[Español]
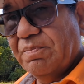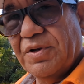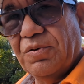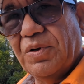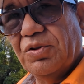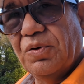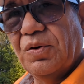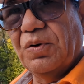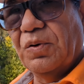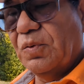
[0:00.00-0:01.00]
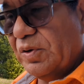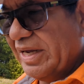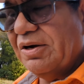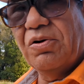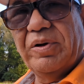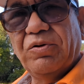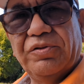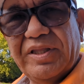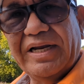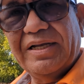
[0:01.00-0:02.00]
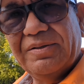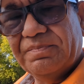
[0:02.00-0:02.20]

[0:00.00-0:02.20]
pero cuando lo busqué no lo encontré.